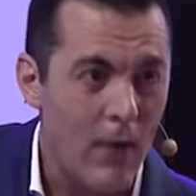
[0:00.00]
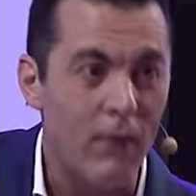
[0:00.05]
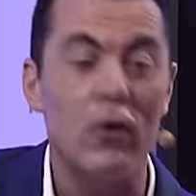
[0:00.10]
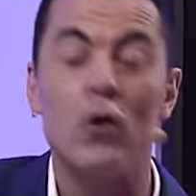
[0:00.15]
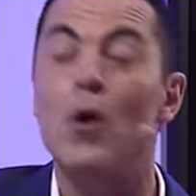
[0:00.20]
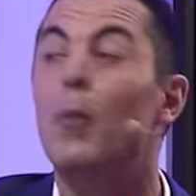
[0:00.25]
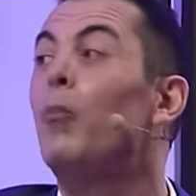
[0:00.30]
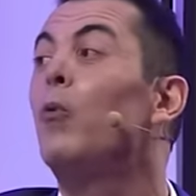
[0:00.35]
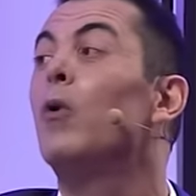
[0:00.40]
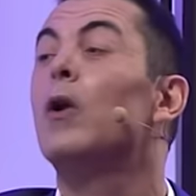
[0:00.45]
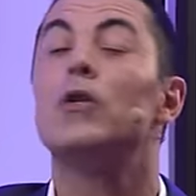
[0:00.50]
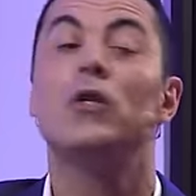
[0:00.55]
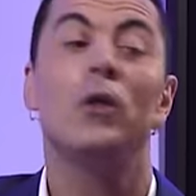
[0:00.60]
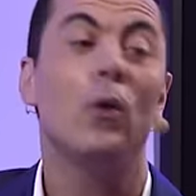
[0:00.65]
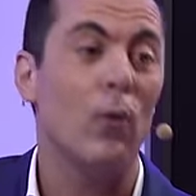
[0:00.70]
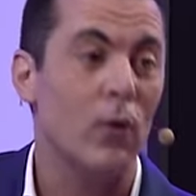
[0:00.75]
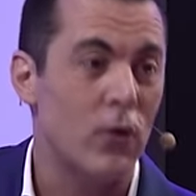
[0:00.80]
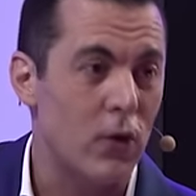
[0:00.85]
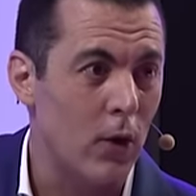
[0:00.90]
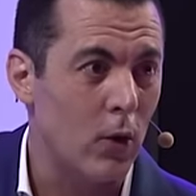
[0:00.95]
e vi do pure
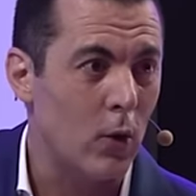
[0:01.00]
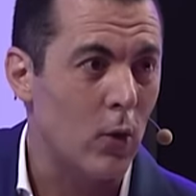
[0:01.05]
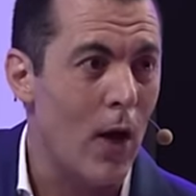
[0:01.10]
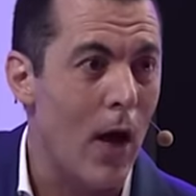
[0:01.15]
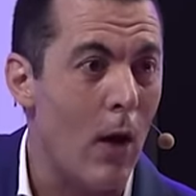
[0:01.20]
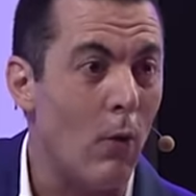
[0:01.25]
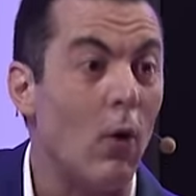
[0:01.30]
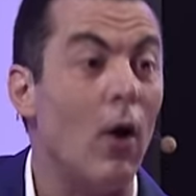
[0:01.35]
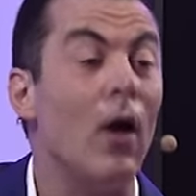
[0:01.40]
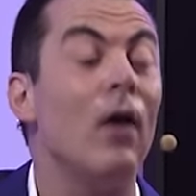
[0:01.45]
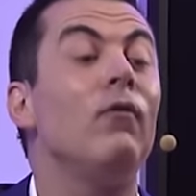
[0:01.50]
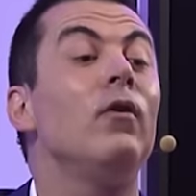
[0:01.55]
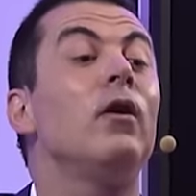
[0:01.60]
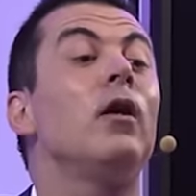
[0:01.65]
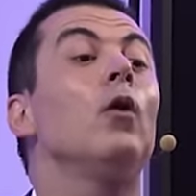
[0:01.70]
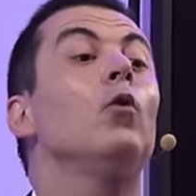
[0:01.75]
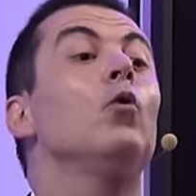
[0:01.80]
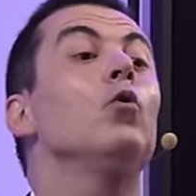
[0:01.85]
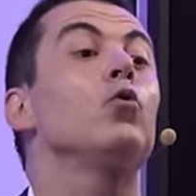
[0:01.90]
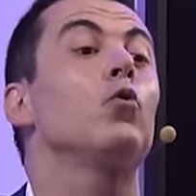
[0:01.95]
500 euro e vi
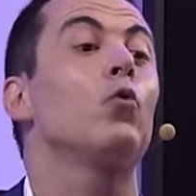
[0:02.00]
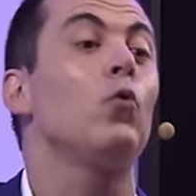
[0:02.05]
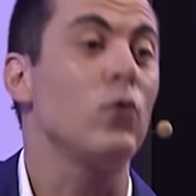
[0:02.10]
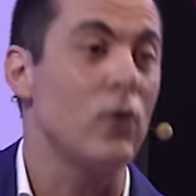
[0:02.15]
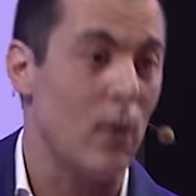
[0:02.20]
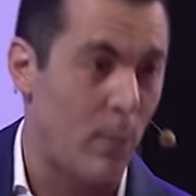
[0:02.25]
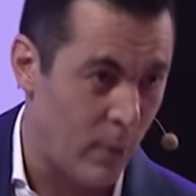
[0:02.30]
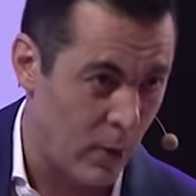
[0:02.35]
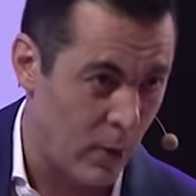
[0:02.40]
chiedo scusa